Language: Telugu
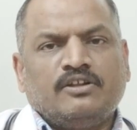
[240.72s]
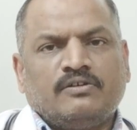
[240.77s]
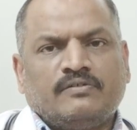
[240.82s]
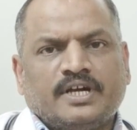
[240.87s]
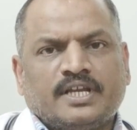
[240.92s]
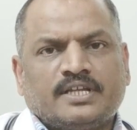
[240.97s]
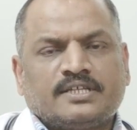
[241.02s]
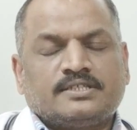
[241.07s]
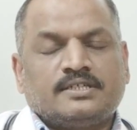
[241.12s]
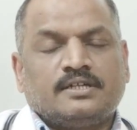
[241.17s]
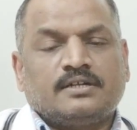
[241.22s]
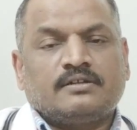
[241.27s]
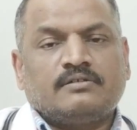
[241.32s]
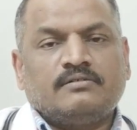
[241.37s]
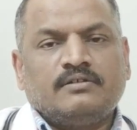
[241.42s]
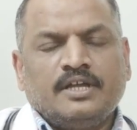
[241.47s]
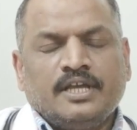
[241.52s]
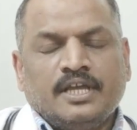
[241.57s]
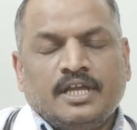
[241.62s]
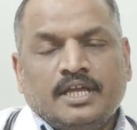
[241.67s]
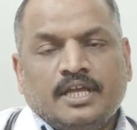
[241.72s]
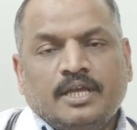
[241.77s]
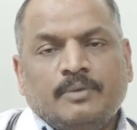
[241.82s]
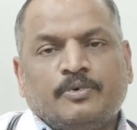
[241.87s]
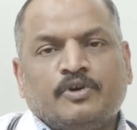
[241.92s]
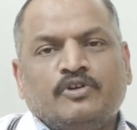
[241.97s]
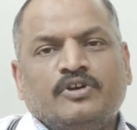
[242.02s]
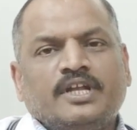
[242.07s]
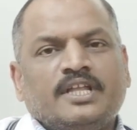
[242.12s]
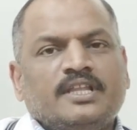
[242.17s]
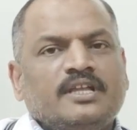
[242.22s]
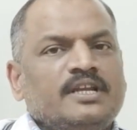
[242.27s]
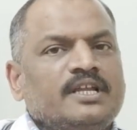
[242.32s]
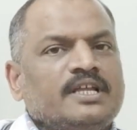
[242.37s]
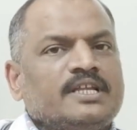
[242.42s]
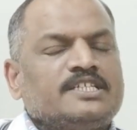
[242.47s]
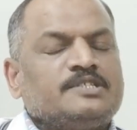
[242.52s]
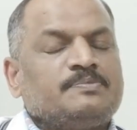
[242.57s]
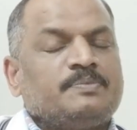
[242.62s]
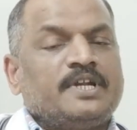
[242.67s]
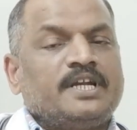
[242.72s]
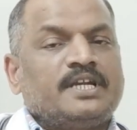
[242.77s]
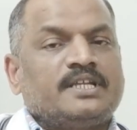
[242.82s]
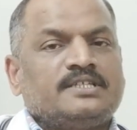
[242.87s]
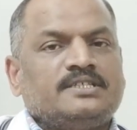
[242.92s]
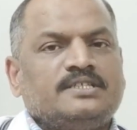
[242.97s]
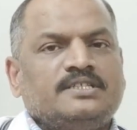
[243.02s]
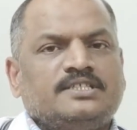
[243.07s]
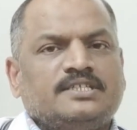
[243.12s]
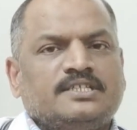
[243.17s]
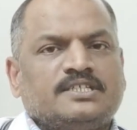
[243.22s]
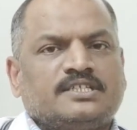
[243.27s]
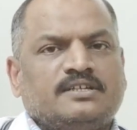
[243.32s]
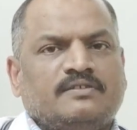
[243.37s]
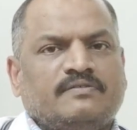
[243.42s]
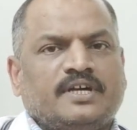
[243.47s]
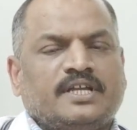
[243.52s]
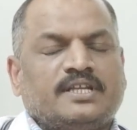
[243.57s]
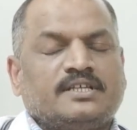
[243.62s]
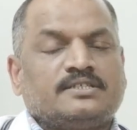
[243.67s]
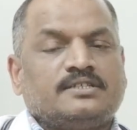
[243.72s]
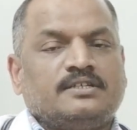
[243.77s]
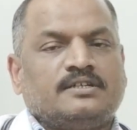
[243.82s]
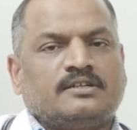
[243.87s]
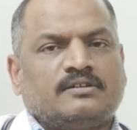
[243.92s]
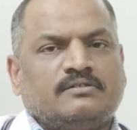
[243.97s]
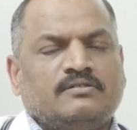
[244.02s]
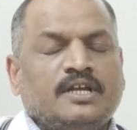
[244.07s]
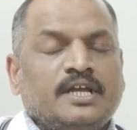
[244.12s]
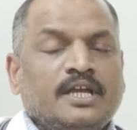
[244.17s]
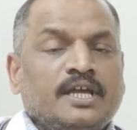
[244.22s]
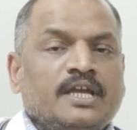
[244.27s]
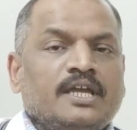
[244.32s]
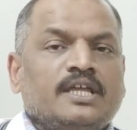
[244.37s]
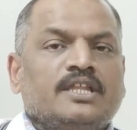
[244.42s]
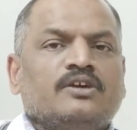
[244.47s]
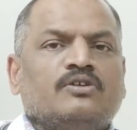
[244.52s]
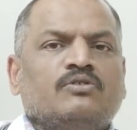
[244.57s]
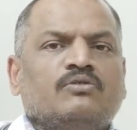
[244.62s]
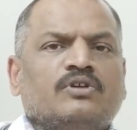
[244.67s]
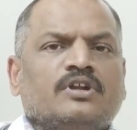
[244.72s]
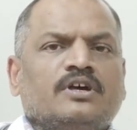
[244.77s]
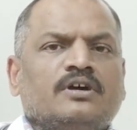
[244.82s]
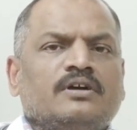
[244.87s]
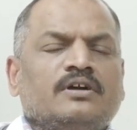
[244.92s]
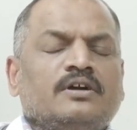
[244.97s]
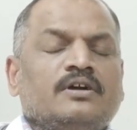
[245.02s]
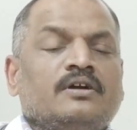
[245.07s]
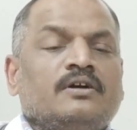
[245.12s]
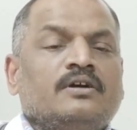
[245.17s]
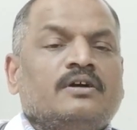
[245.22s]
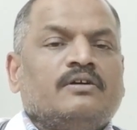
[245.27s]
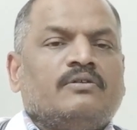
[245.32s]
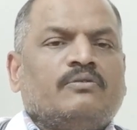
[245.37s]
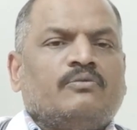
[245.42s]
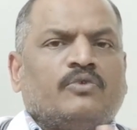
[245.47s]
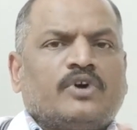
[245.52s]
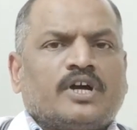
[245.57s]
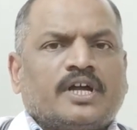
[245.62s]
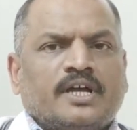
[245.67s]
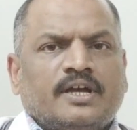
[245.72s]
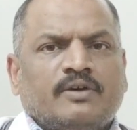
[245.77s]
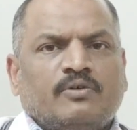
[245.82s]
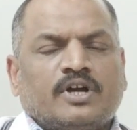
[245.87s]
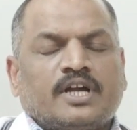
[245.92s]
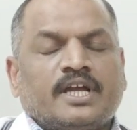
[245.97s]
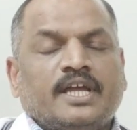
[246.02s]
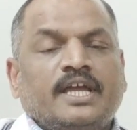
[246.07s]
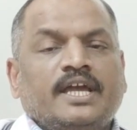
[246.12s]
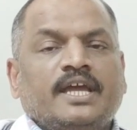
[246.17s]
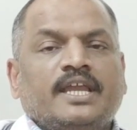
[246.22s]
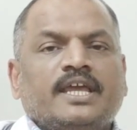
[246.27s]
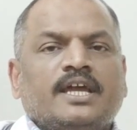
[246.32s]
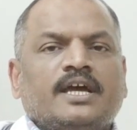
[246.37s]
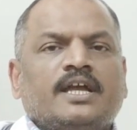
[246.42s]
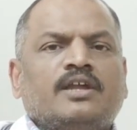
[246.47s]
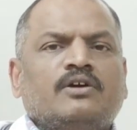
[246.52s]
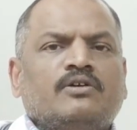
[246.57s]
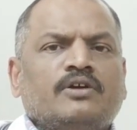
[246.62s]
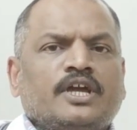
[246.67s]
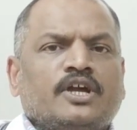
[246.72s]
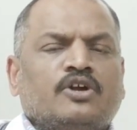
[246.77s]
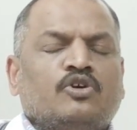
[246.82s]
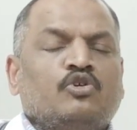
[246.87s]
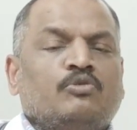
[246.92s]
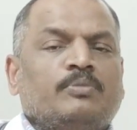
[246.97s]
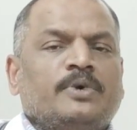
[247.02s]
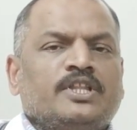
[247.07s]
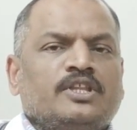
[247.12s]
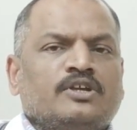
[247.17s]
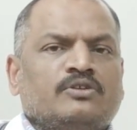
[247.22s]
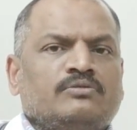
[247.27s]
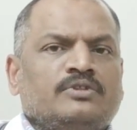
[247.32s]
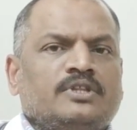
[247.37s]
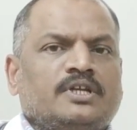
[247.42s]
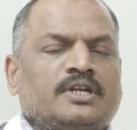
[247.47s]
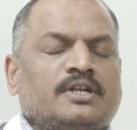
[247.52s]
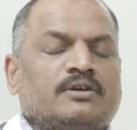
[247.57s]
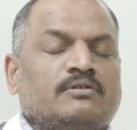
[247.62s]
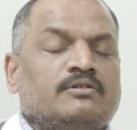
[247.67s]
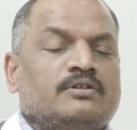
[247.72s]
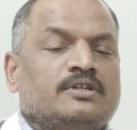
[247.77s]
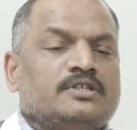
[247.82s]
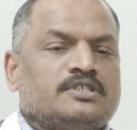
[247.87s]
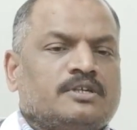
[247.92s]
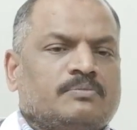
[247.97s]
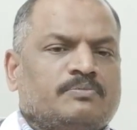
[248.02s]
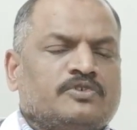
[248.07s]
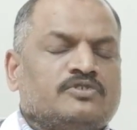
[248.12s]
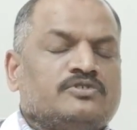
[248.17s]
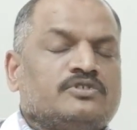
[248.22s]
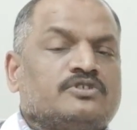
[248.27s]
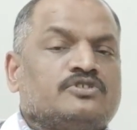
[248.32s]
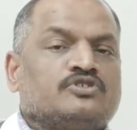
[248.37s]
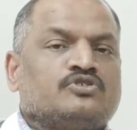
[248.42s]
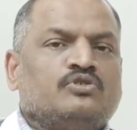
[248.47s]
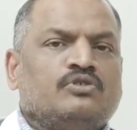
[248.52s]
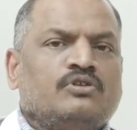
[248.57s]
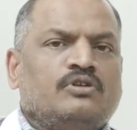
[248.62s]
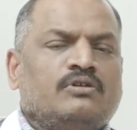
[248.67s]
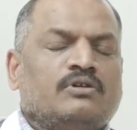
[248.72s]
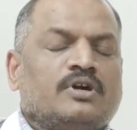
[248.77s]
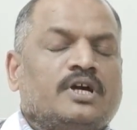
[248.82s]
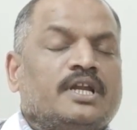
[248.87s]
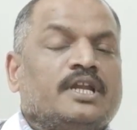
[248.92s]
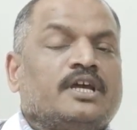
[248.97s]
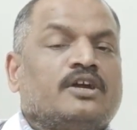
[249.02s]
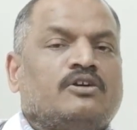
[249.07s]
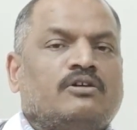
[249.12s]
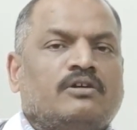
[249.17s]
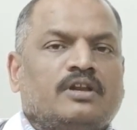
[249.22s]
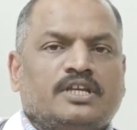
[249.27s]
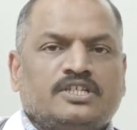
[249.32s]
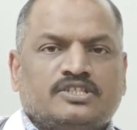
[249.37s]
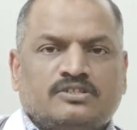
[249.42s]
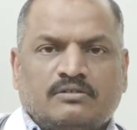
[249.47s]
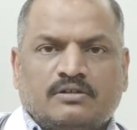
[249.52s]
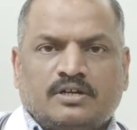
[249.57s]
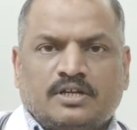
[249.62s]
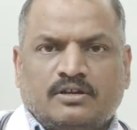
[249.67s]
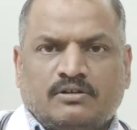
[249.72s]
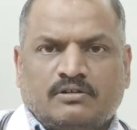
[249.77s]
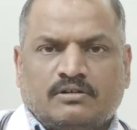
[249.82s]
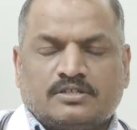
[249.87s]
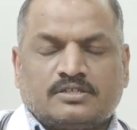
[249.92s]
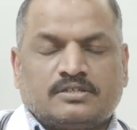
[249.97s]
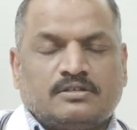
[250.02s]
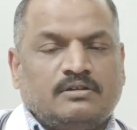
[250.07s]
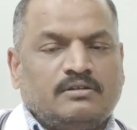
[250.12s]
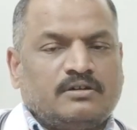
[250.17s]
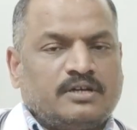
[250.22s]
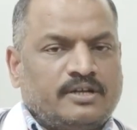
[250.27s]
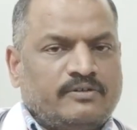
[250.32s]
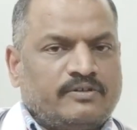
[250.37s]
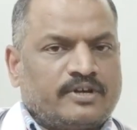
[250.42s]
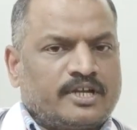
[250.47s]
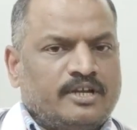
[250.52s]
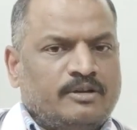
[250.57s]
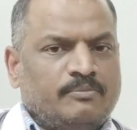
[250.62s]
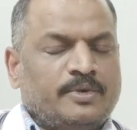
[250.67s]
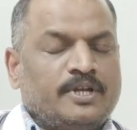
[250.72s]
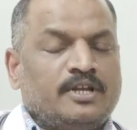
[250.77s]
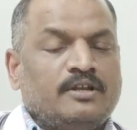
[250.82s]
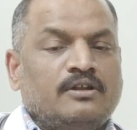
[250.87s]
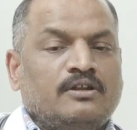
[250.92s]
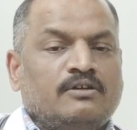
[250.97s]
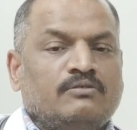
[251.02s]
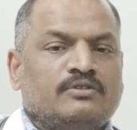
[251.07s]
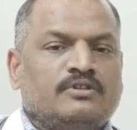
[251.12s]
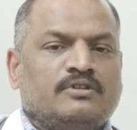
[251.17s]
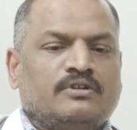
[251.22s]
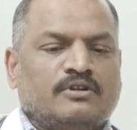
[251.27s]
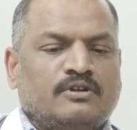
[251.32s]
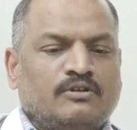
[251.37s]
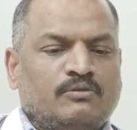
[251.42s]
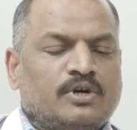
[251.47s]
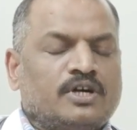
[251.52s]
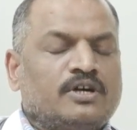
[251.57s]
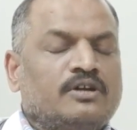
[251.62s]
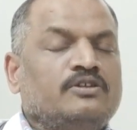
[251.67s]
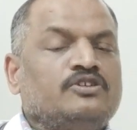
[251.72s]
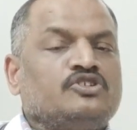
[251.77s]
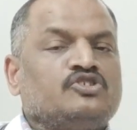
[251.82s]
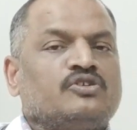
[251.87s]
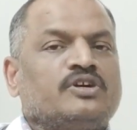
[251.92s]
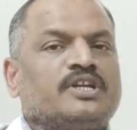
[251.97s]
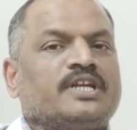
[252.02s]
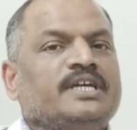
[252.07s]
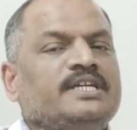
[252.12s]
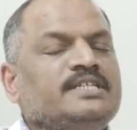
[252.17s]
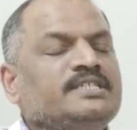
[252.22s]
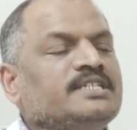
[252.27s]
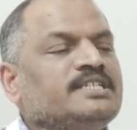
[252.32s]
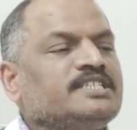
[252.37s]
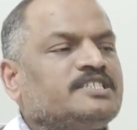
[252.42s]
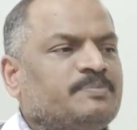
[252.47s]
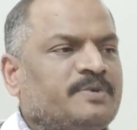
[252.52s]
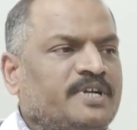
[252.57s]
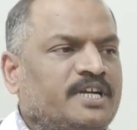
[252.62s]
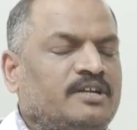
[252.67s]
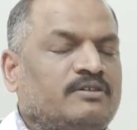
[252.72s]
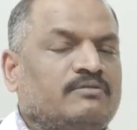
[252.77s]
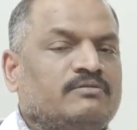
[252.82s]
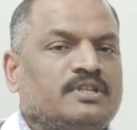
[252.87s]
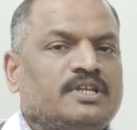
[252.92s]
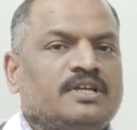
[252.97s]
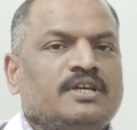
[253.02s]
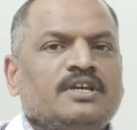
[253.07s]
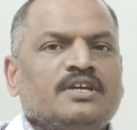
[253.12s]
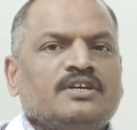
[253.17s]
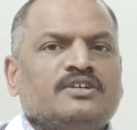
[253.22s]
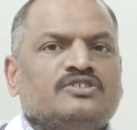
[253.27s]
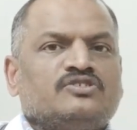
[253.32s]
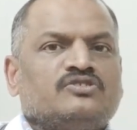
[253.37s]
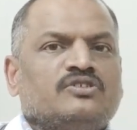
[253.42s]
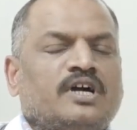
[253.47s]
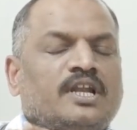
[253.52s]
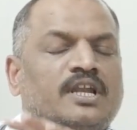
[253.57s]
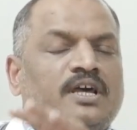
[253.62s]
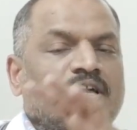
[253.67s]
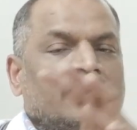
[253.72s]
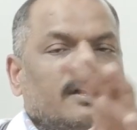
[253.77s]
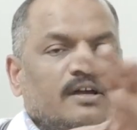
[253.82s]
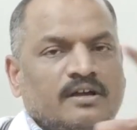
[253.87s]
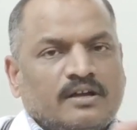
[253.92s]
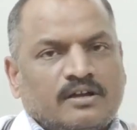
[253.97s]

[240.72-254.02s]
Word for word: ఎడినో వైరస్ అంటాం ఇప్పుడు ఉండేదాన్ని రెస్పిరేటరీ సిన్షియల్ వైరస్ అంటాం ఇది కూడా ఒక ఒక ఏరియాలో ఎక్కువ మందికి ఉందనుకోండి సపోజ్ ఒక స్కూల్లో కానీ కాలేజ్లో కానీ హాస్టల్లో కానీ ఎవరికైనా పిల్లల్లో ఉందనుకోండి ఒకరి నుంచి ఒకరికి ఈజీగా స్ప్రెడ్ అవుద్ది సో అలా